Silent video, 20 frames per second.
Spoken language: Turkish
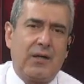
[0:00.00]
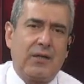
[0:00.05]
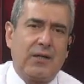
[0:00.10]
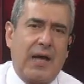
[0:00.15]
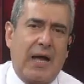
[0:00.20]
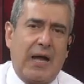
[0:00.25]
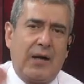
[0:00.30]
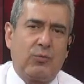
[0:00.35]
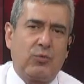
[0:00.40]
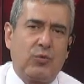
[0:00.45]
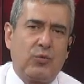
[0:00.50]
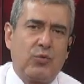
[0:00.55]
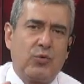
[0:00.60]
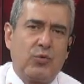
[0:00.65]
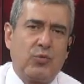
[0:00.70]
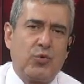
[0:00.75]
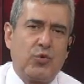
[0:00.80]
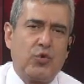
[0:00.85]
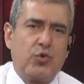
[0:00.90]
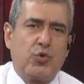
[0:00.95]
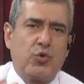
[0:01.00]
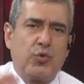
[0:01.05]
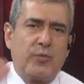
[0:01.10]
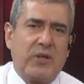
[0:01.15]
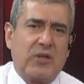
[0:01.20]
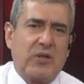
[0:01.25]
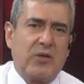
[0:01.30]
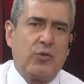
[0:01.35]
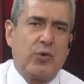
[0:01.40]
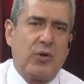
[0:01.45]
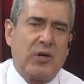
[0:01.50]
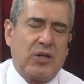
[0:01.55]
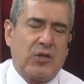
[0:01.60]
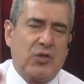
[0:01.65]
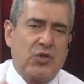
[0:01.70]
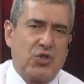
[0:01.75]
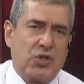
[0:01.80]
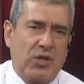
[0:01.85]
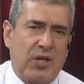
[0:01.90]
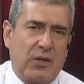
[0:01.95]
yani bu, bu, bu hükümetin
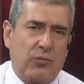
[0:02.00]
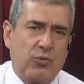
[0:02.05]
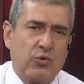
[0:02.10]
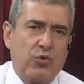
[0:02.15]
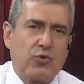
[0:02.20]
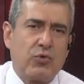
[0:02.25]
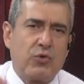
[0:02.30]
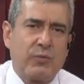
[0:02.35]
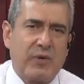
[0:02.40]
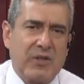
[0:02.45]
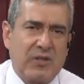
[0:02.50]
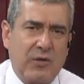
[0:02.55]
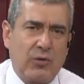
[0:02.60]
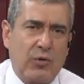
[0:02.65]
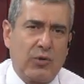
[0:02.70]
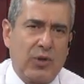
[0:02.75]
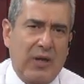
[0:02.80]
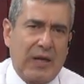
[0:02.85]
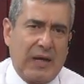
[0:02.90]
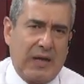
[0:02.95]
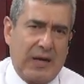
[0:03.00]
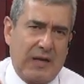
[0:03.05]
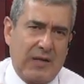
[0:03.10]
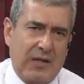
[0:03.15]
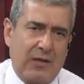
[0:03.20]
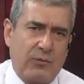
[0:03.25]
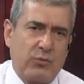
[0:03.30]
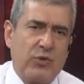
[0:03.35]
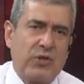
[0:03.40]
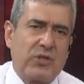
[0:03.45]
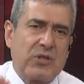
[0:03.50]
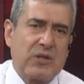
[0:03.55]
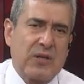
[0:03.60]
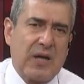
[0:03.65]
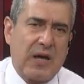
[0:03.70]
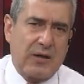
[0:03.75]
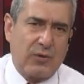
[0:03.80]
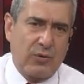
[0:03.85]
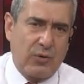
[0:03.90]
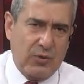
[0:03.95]
yöneticileri, bu hükümetin önde gelenleri, bu
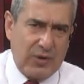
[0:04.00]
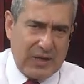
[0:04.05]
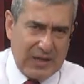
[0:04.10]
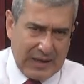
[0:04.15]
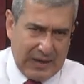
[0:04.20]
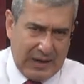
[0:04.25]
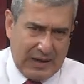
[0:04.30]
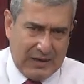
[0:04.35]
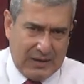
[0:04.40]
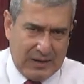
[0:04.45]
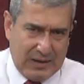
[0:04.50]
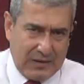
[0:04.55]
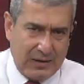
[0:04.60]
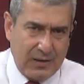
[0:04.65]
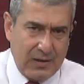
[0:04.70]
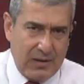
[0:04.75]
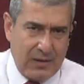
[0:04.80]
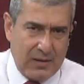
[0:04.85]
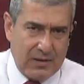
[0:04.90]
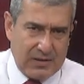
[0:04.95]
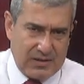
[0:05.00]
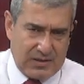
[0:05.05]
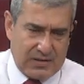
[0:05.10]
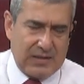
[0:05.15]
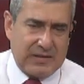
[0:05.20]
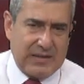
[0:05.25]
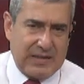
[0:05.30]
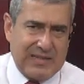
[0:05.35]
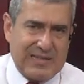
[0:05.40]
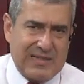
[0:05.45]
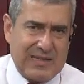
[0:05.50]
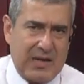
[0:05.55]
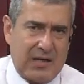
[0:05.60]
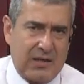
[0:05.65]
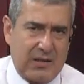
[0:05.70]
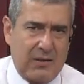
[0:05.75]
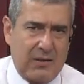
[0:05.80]
iktidarın önde gelenleri. İslam'da isyan